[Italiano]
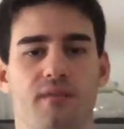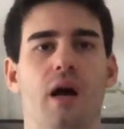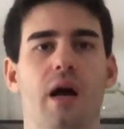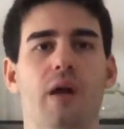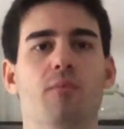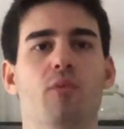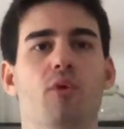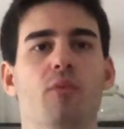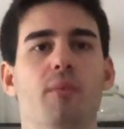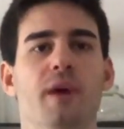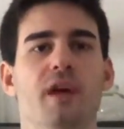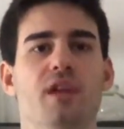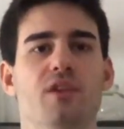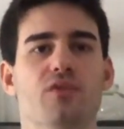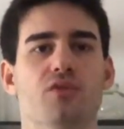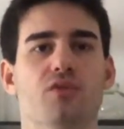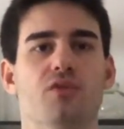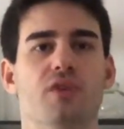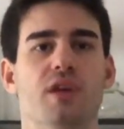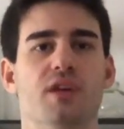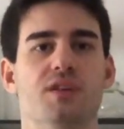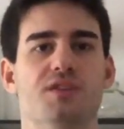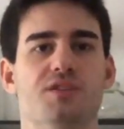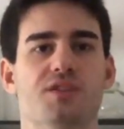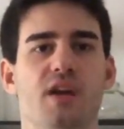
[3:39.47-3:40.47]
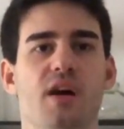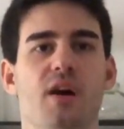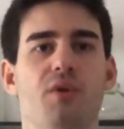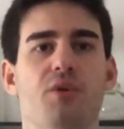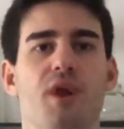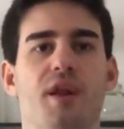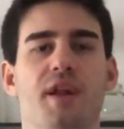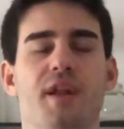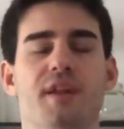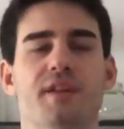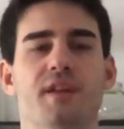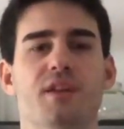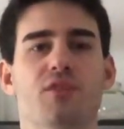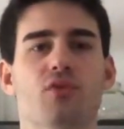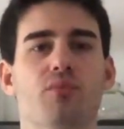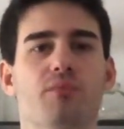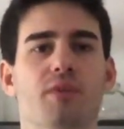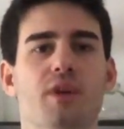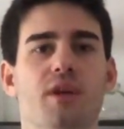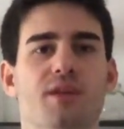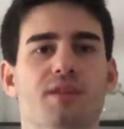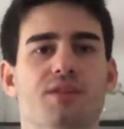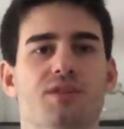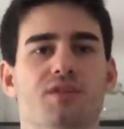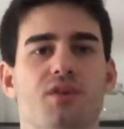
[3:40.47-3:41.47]
Al momento Tesla ha una netta
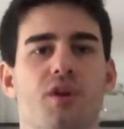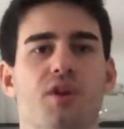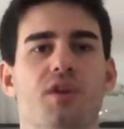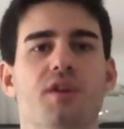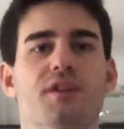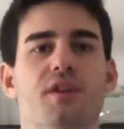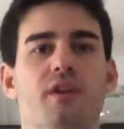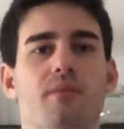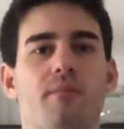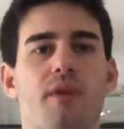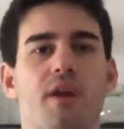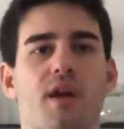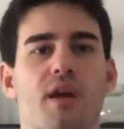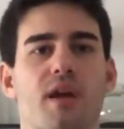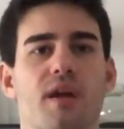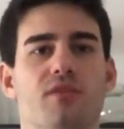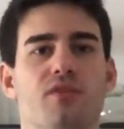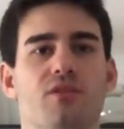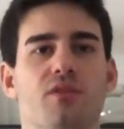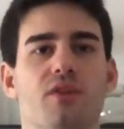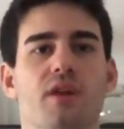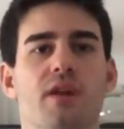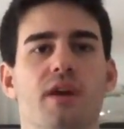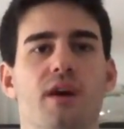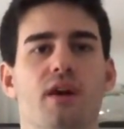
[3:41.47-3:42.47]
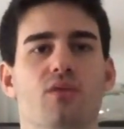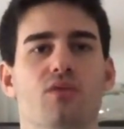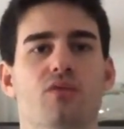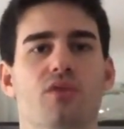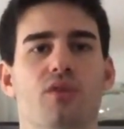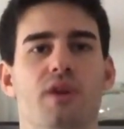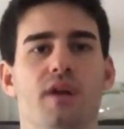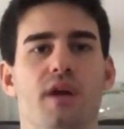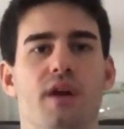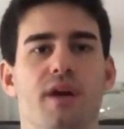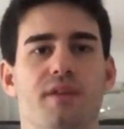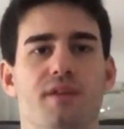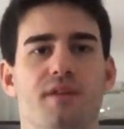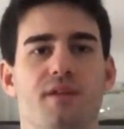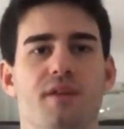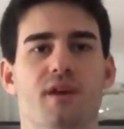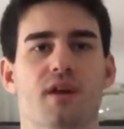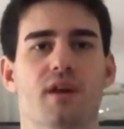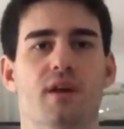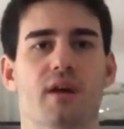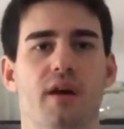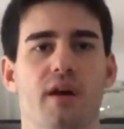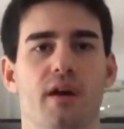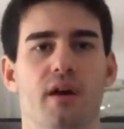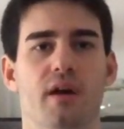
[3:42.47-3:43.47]
dominazione del mercato delle auto
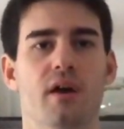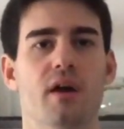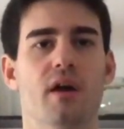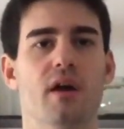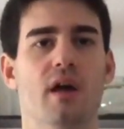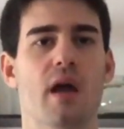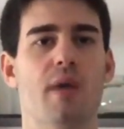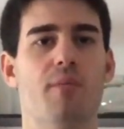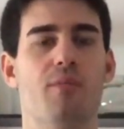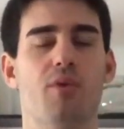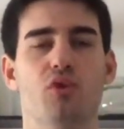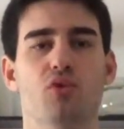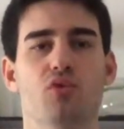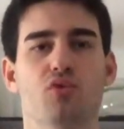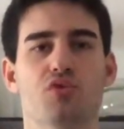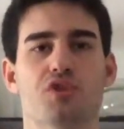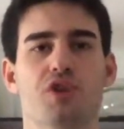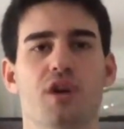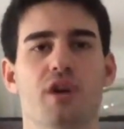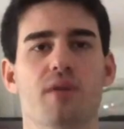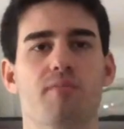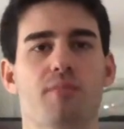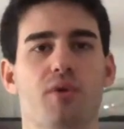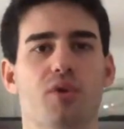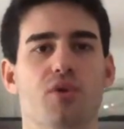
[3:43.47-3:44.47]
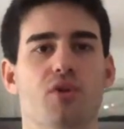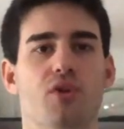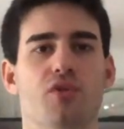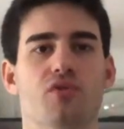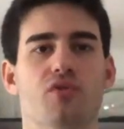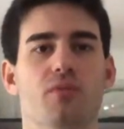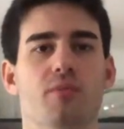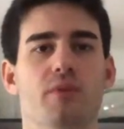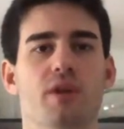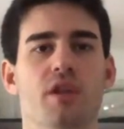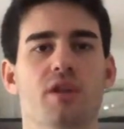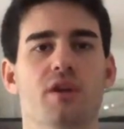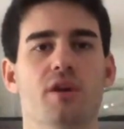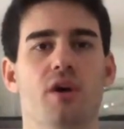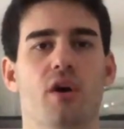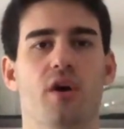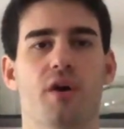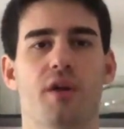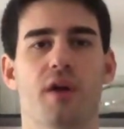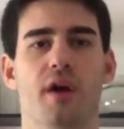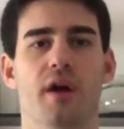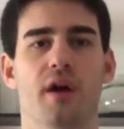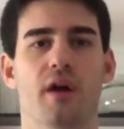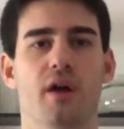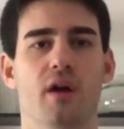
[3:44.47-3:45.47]
elettriche e produce il prodotto
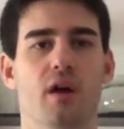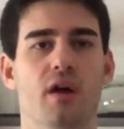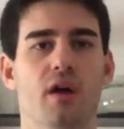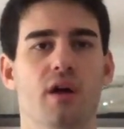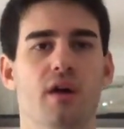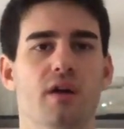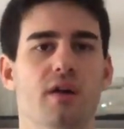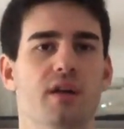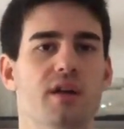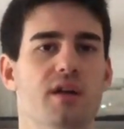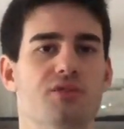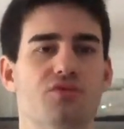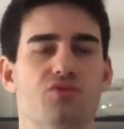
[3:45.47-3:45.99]
migliore. La